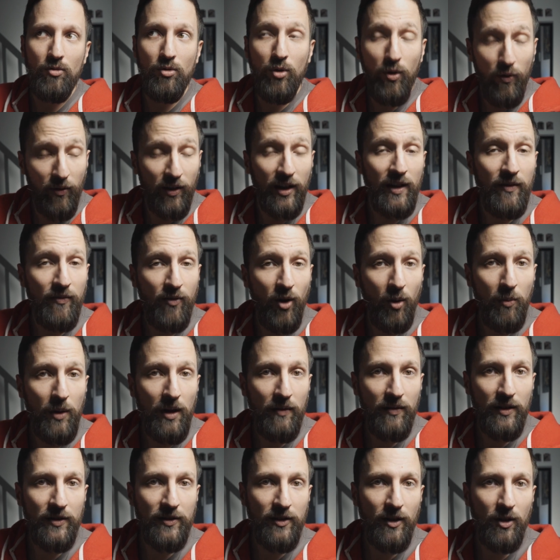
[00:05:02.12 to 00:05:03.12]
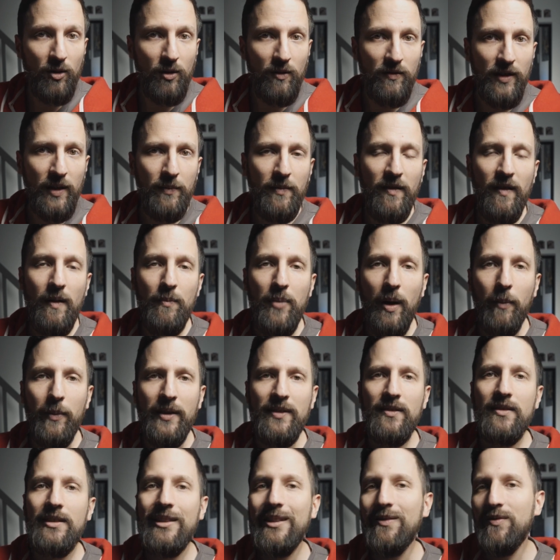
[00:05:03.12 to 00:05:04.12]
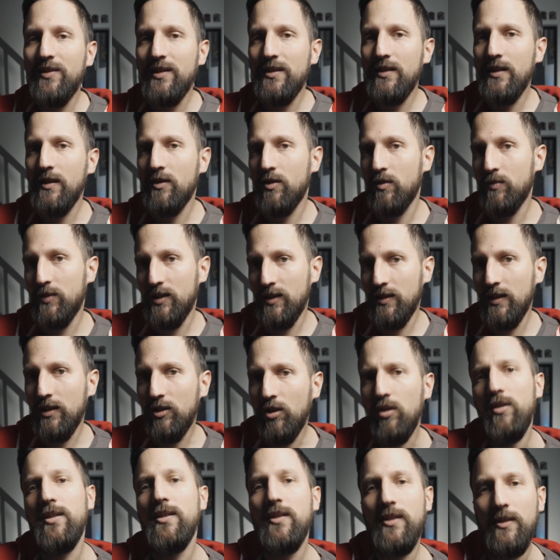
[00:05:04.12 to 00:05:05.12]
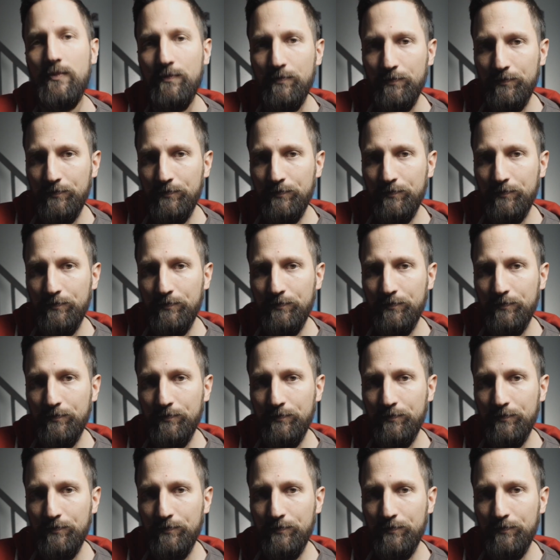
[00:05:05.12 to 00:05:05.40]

le vrai format 21 neuvième elle va permettre d'éviter ce petit écueil ici.